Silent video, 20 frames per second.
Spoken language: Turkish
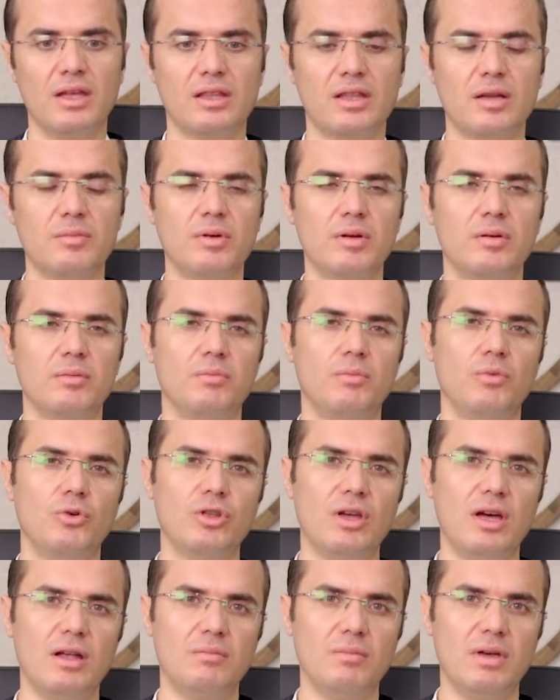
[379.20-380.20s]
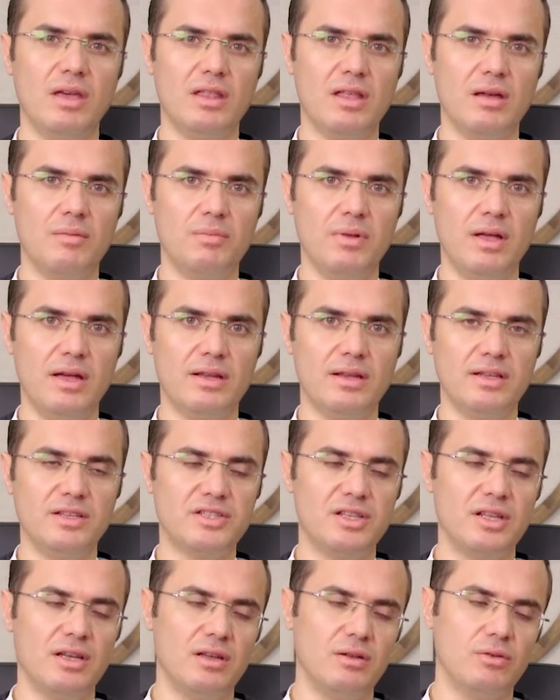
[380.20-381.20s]
Tabi modern mektepler
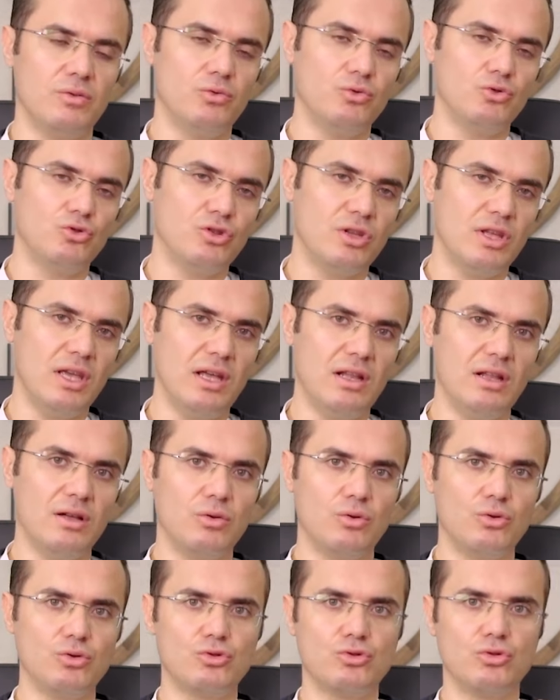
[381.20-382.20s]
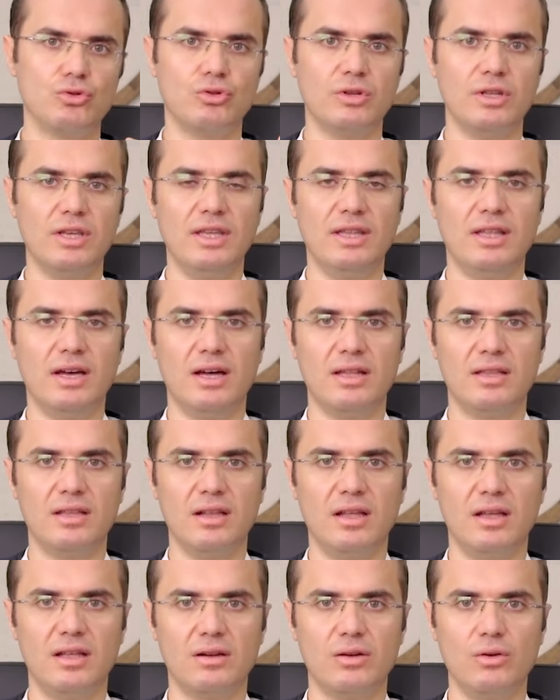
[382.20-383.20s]
işte rüştiyeler olsun,
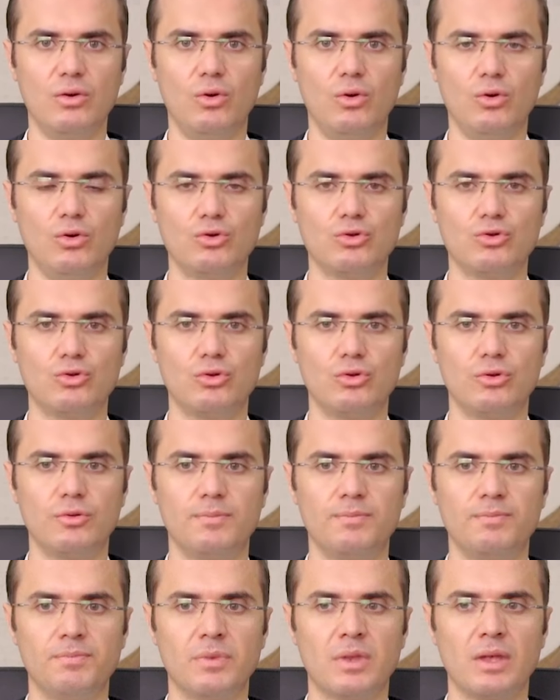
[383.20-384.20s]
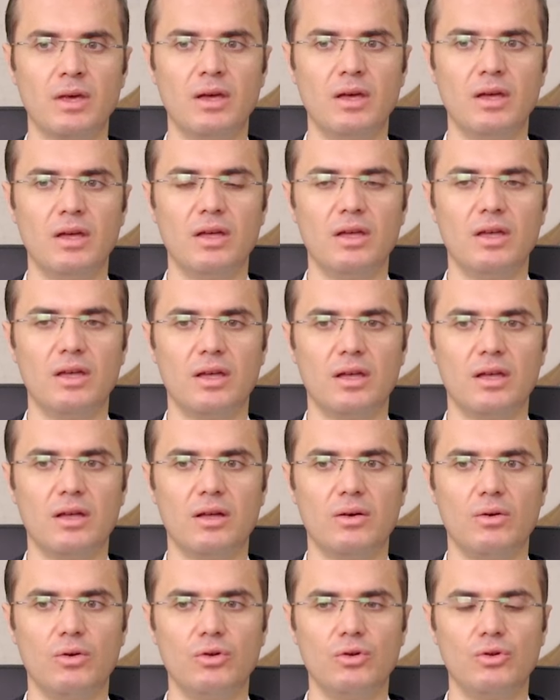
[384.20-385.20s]
iladiler olsun,
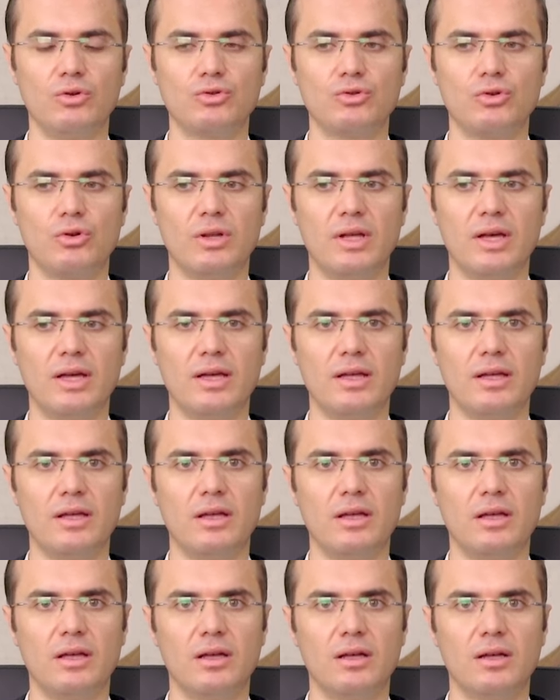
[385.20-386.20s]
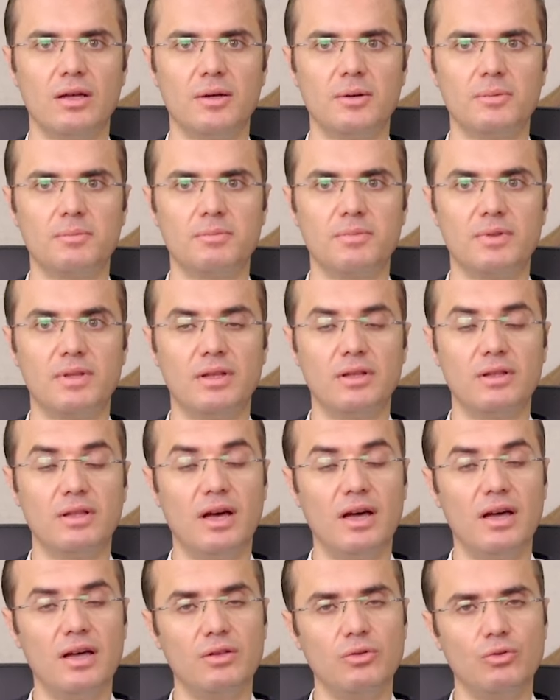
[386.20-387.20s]
e, ondan sonra e,
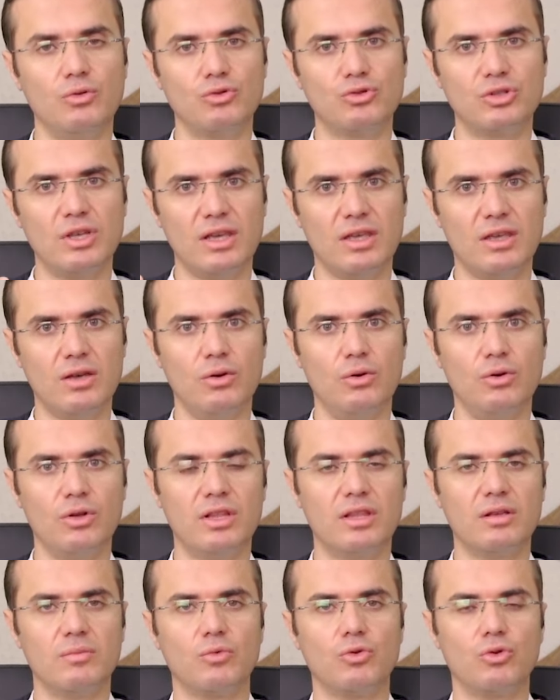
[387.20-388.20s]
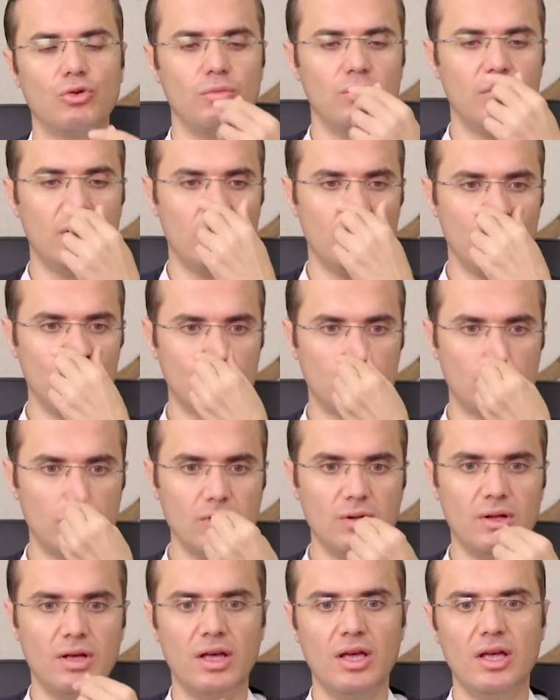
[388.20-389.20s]
daha yüksek öğretim kurumları
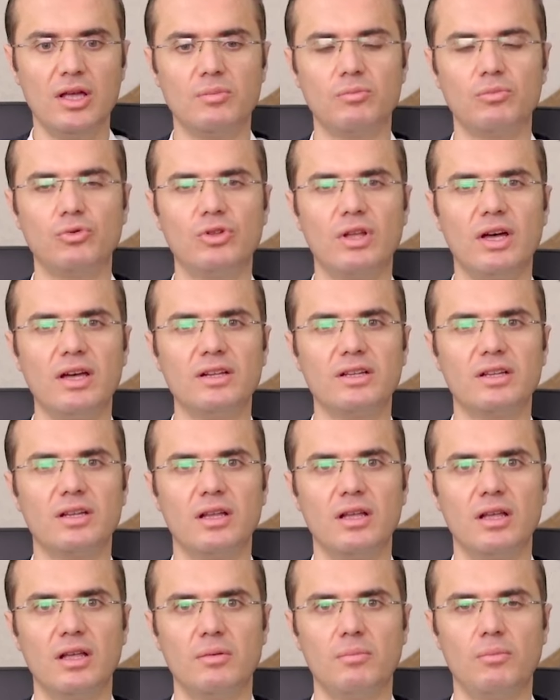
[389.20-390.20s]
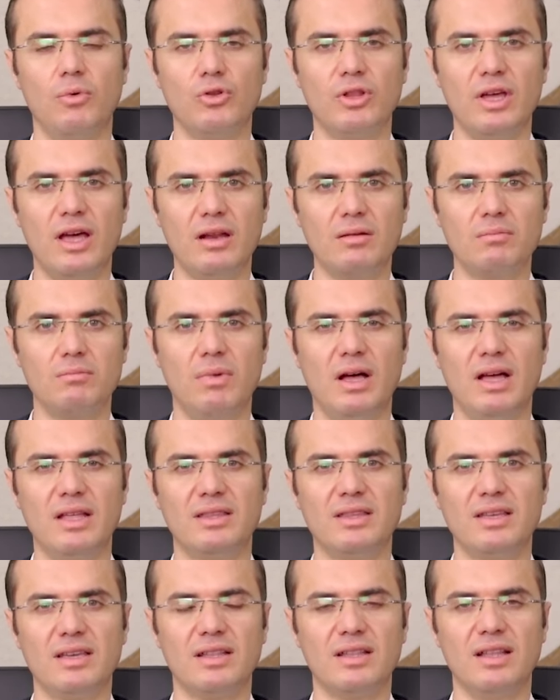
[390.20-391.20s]
olsun. Bunlar modern
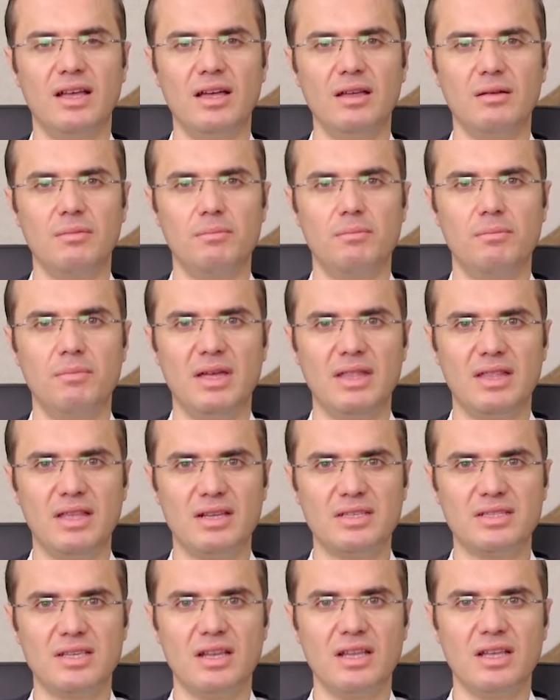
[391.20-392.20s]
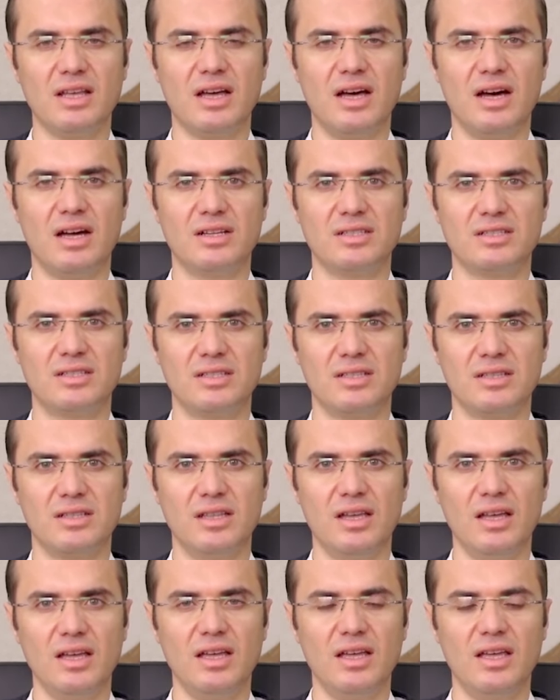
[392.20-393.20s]
mantıkla medresenin
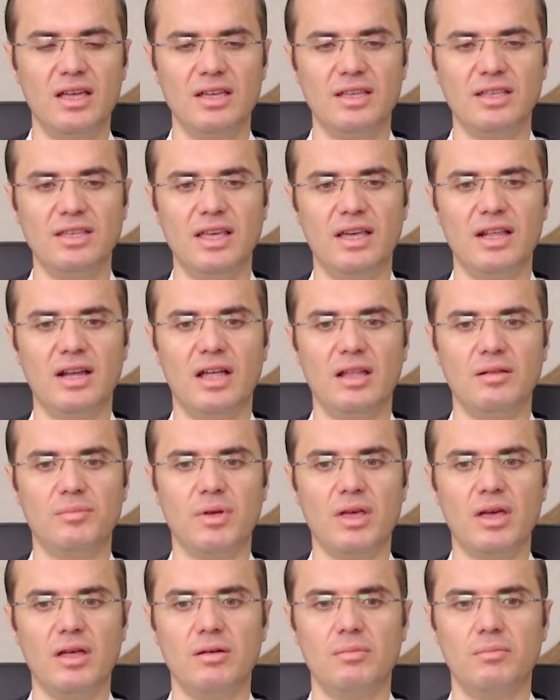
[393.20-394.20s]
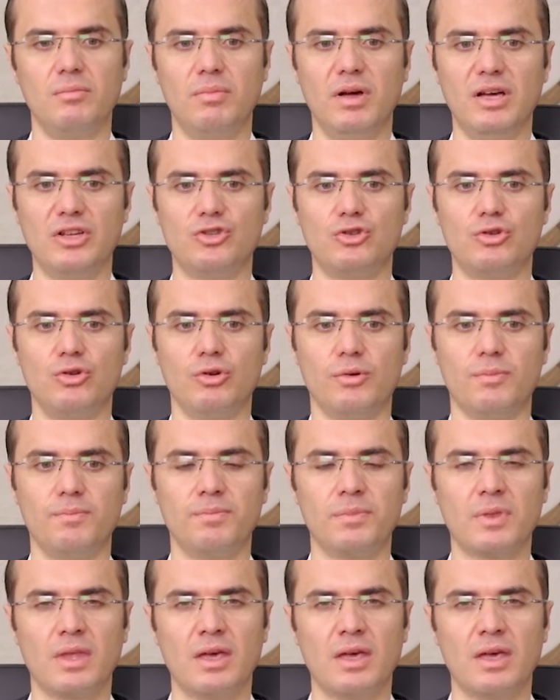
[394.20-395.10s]
karşısında yer almaya başlıyor.